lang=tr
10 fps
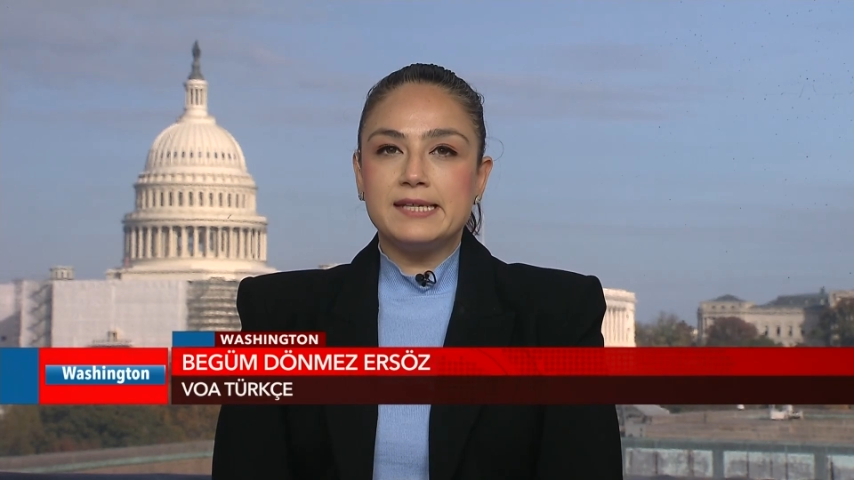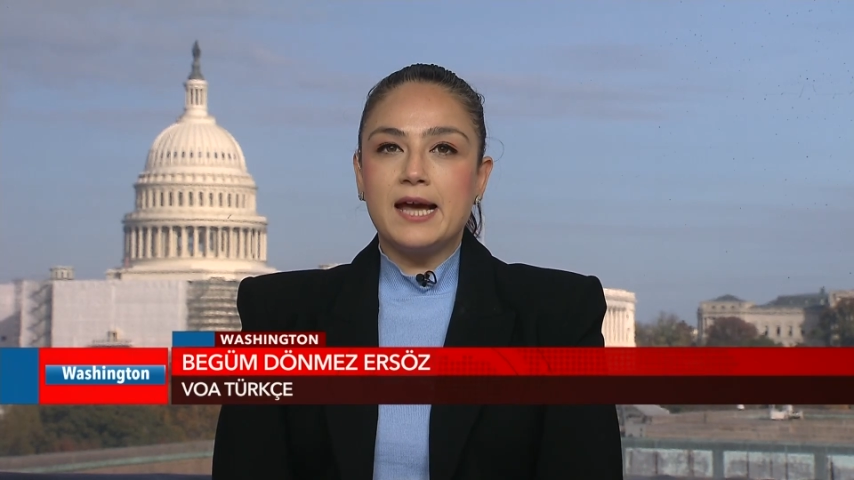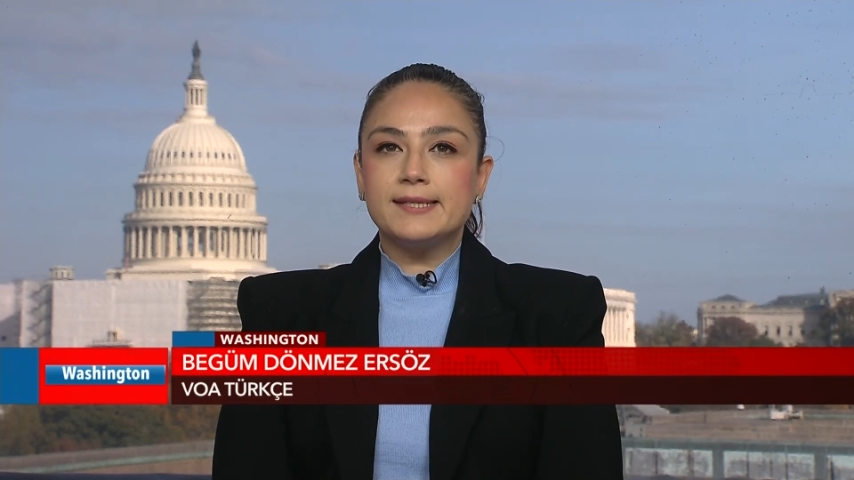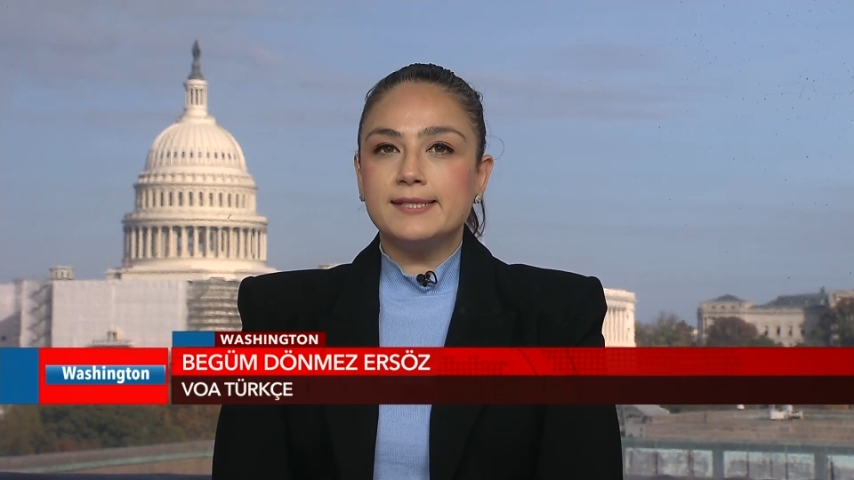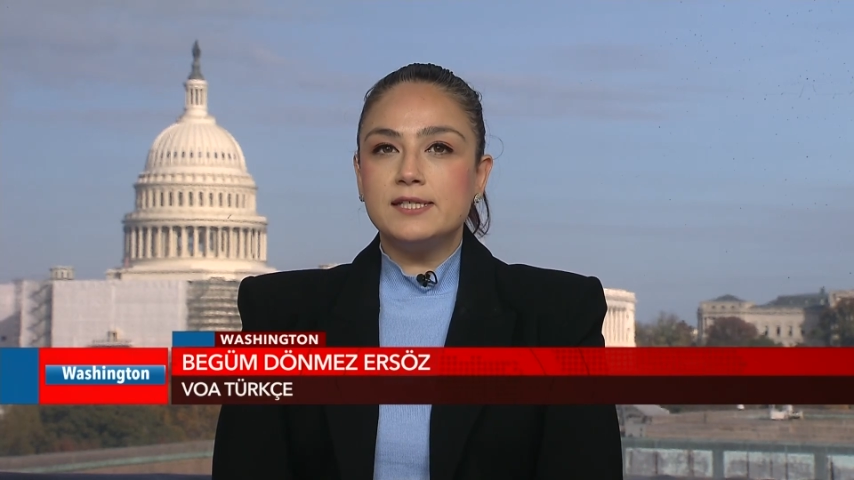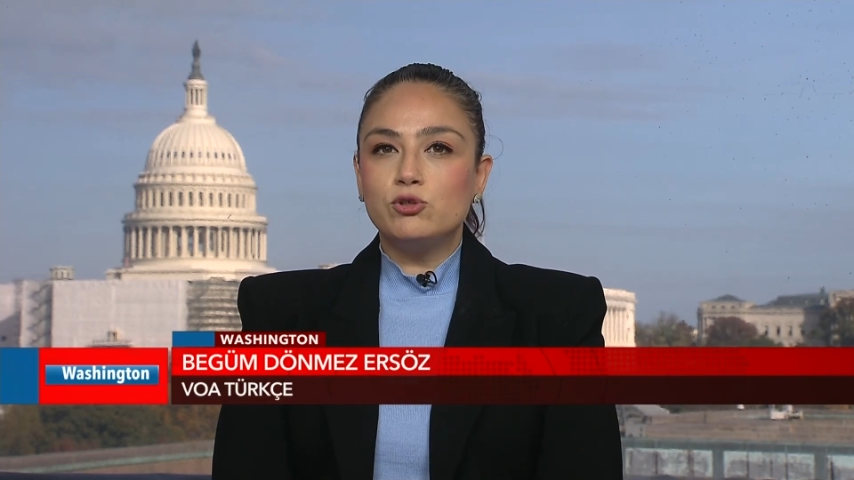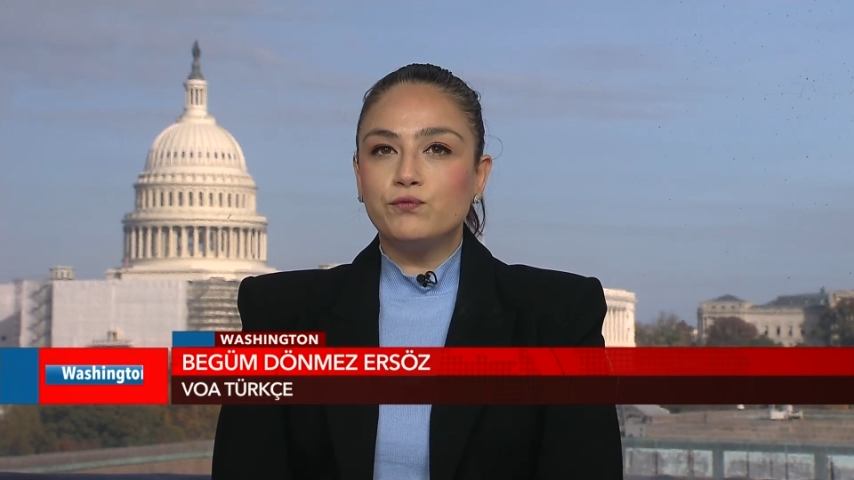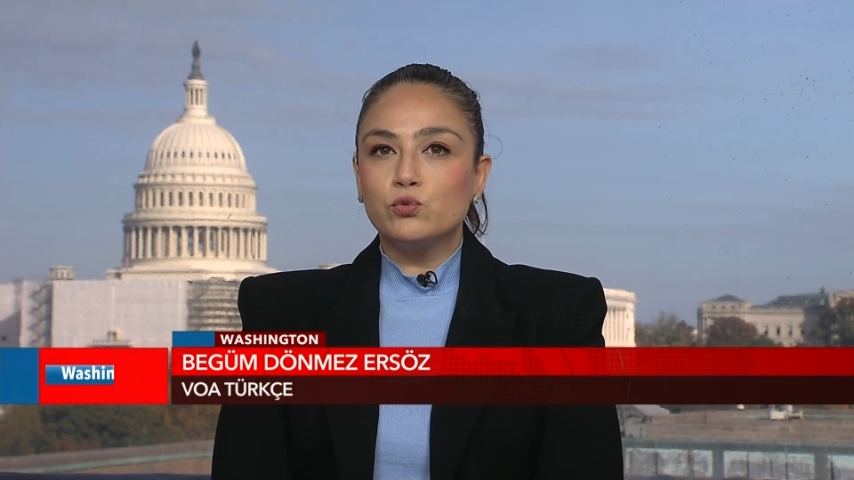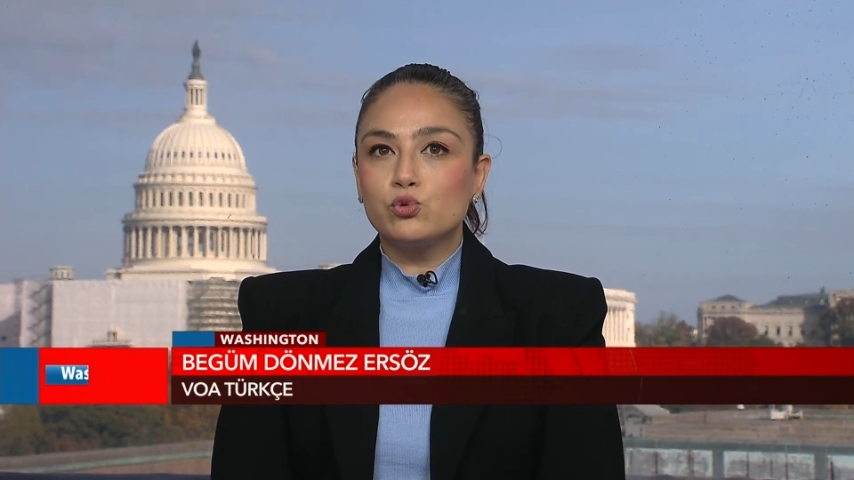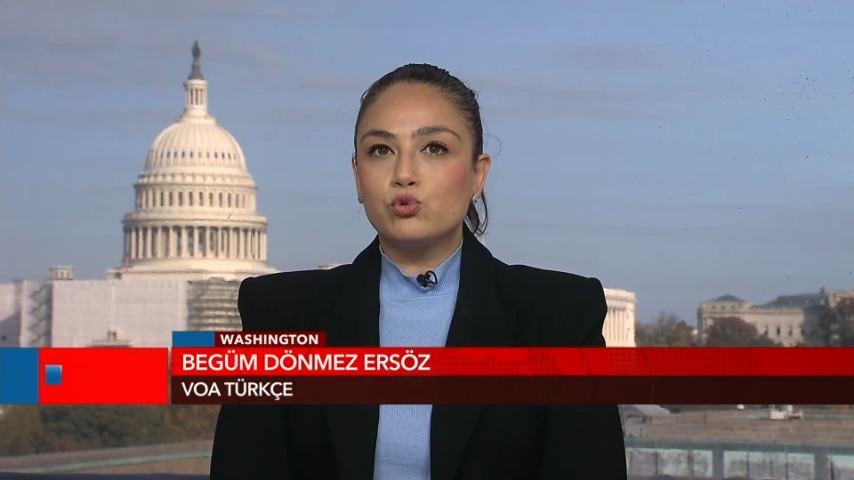siyasi
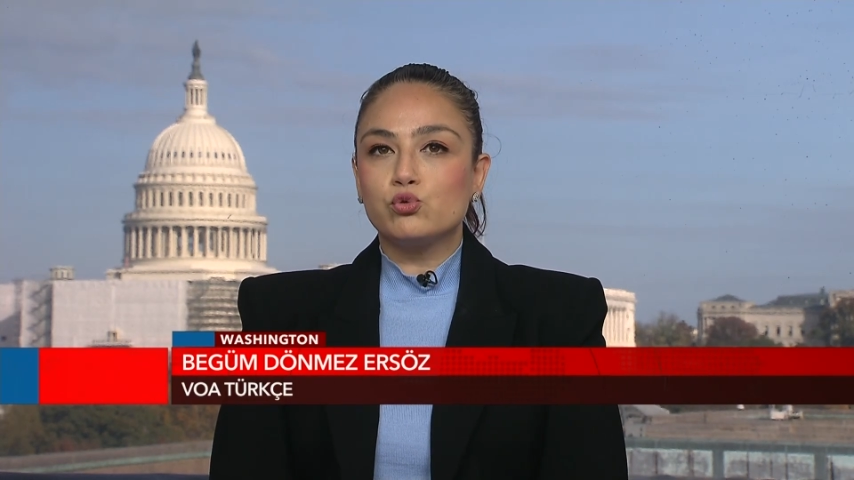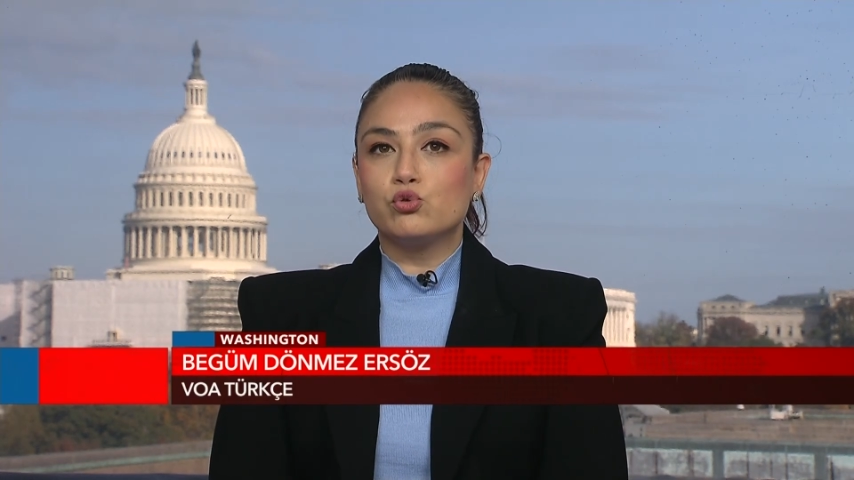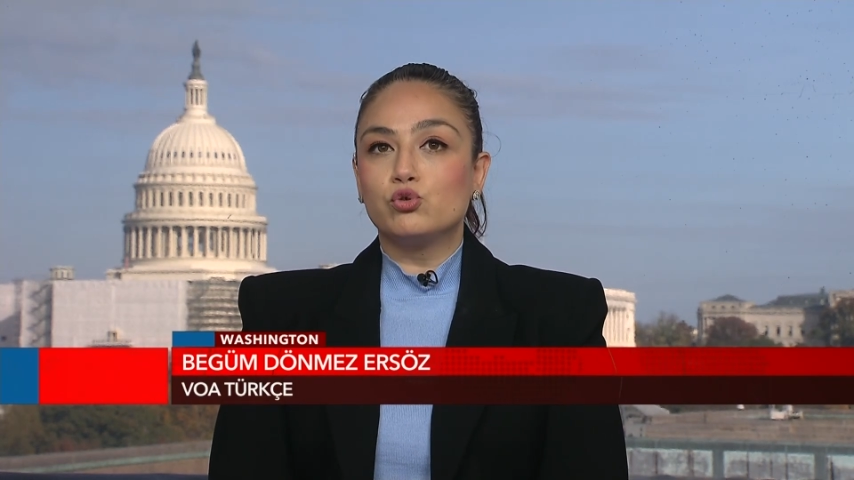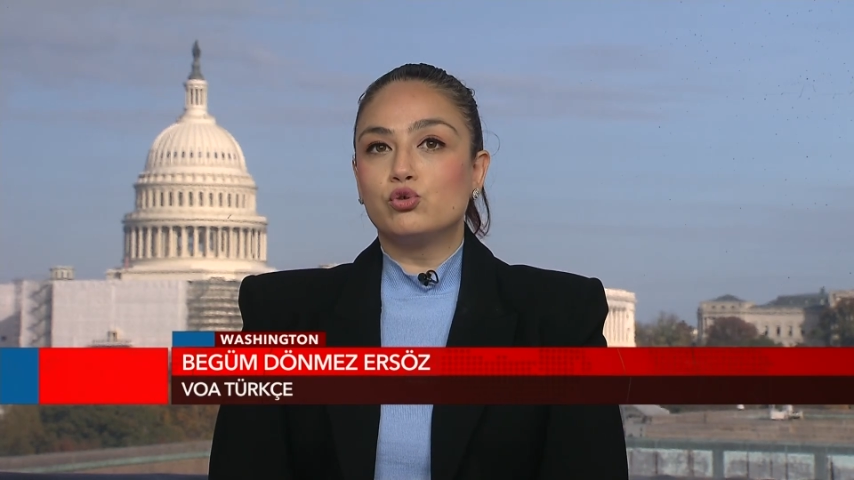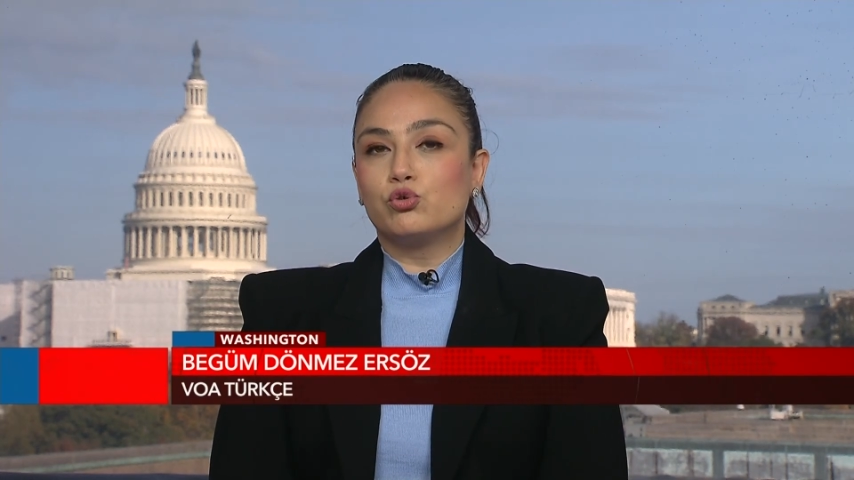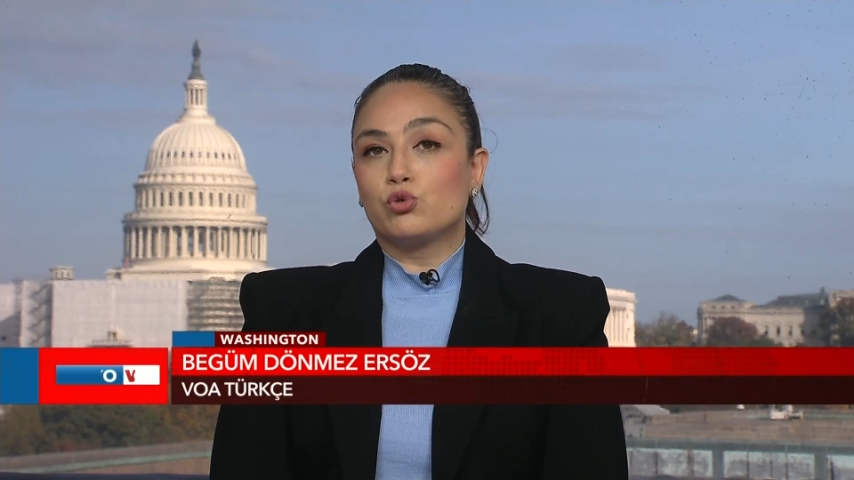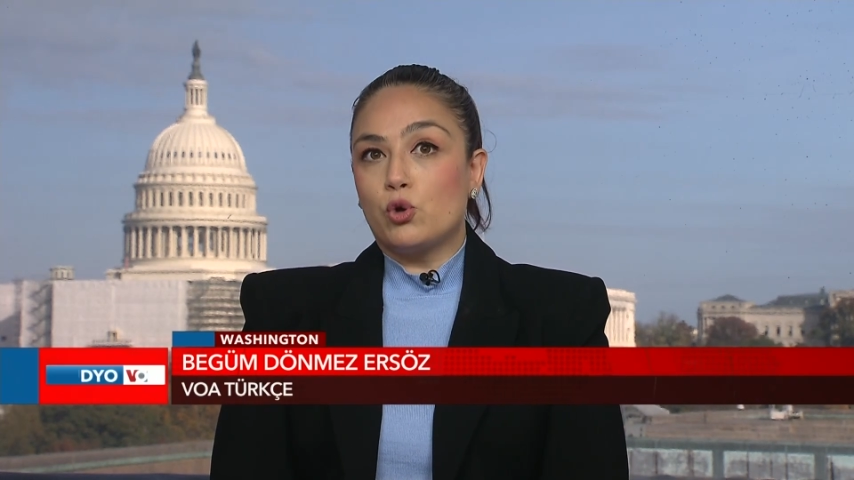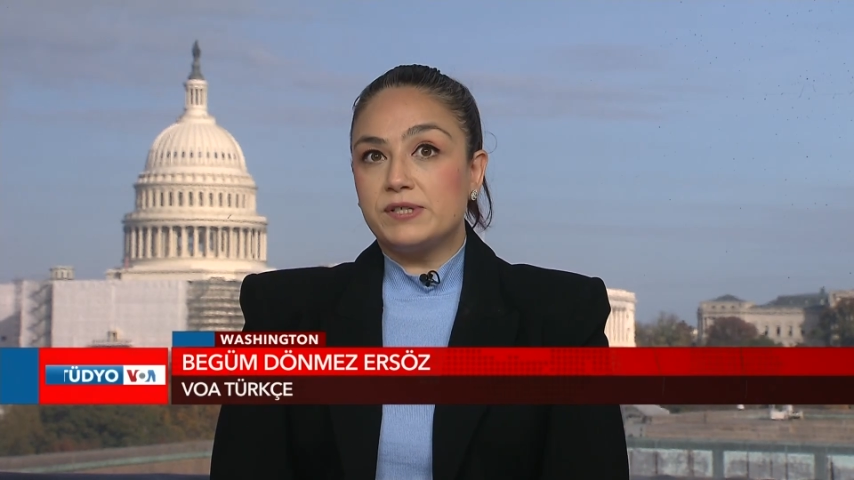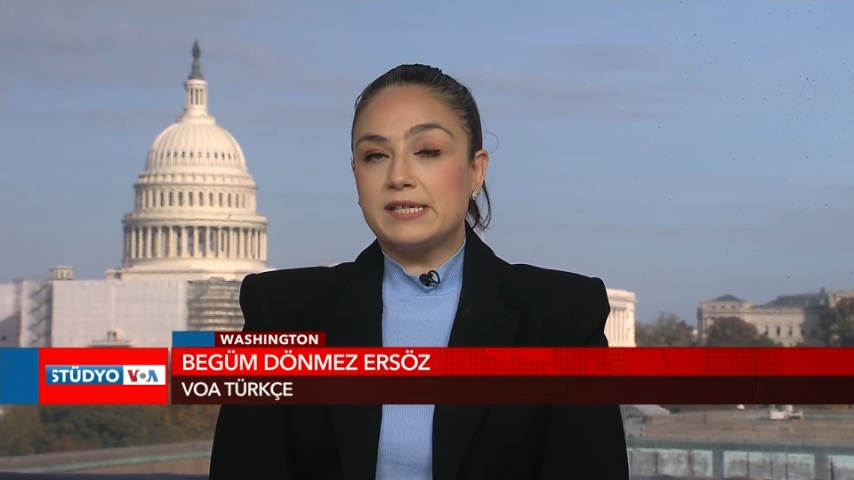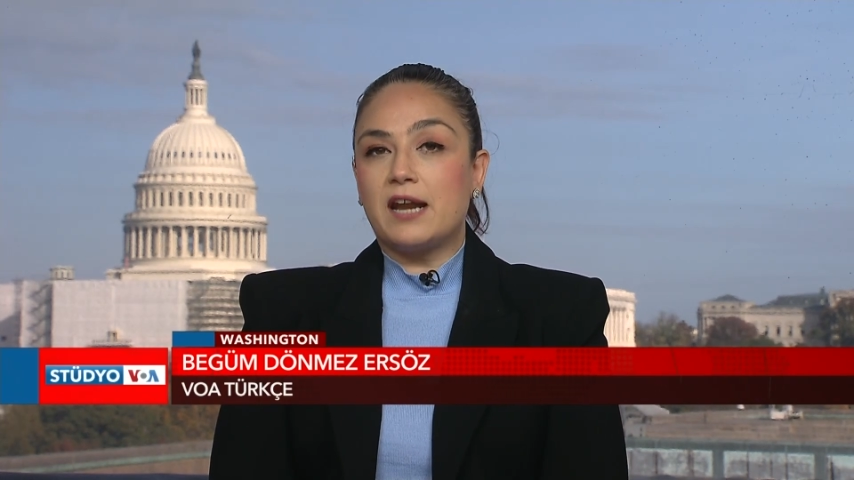nüfuzunu
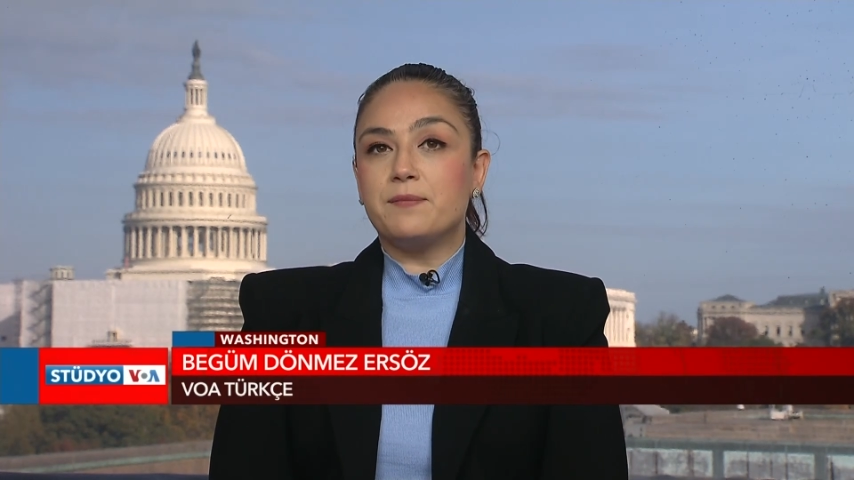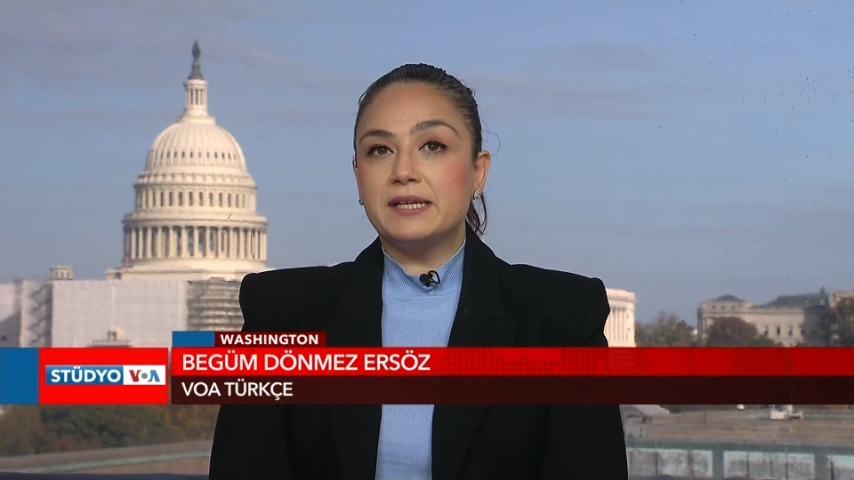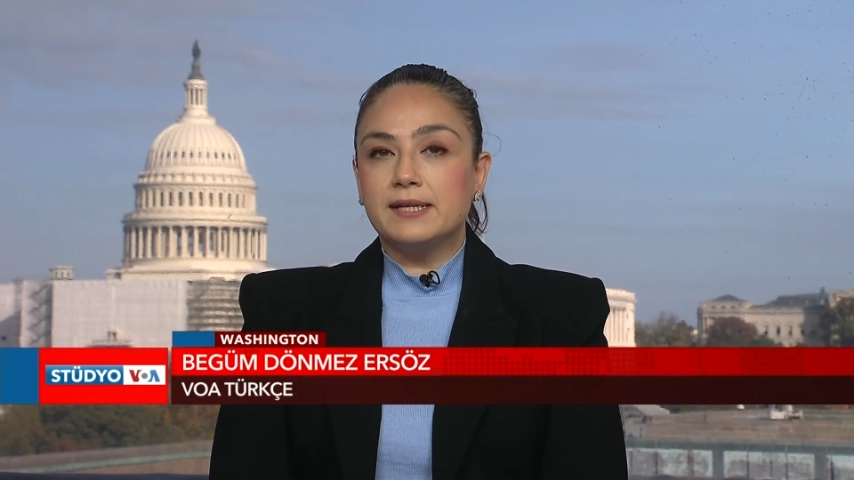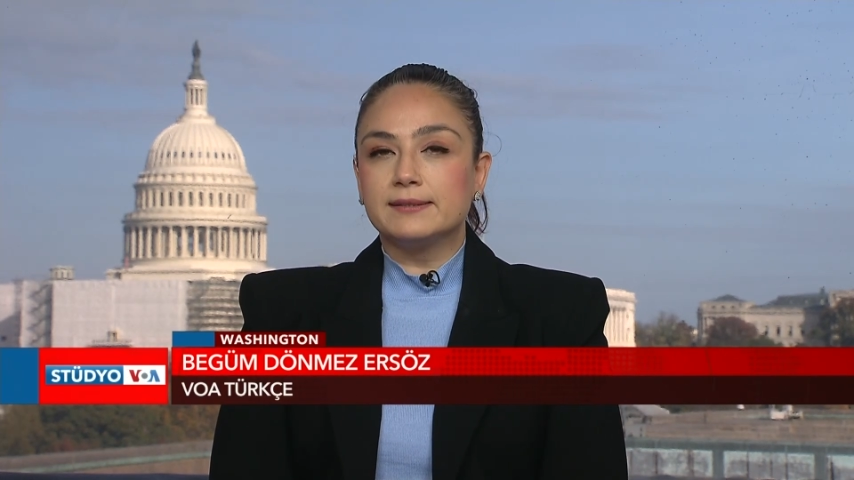göstermek,